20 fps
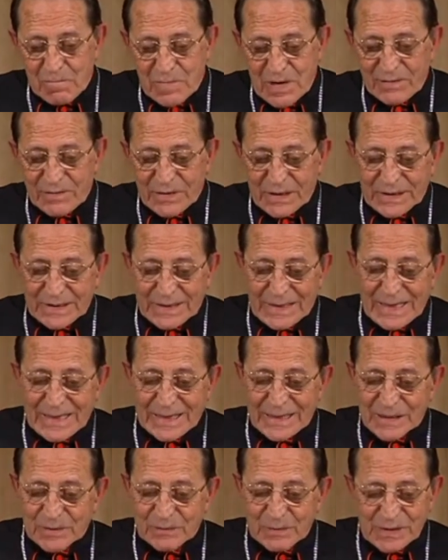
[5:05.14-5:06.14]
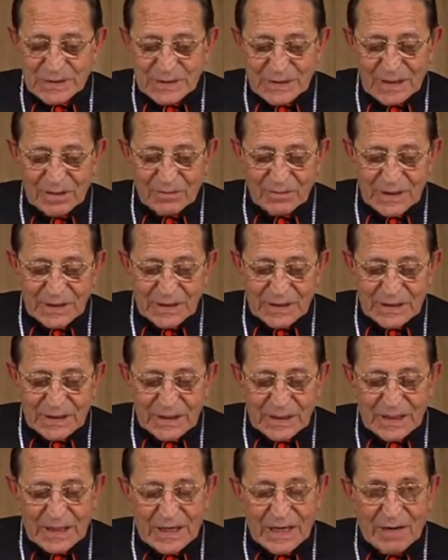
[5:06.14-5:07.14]
La verità è
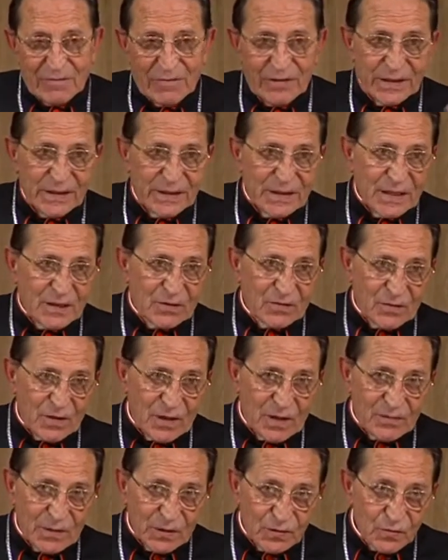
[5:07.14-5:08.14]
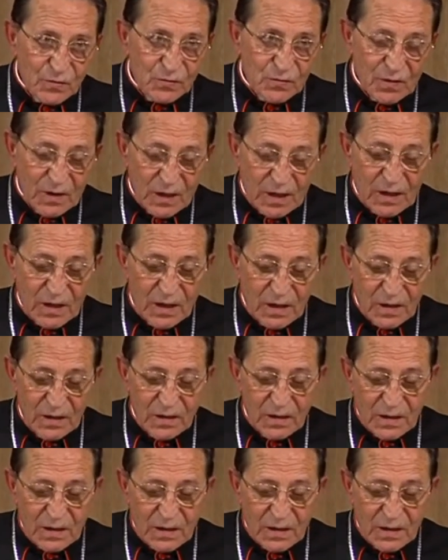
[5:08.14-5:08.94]
specialmente la verità con la maiuscola.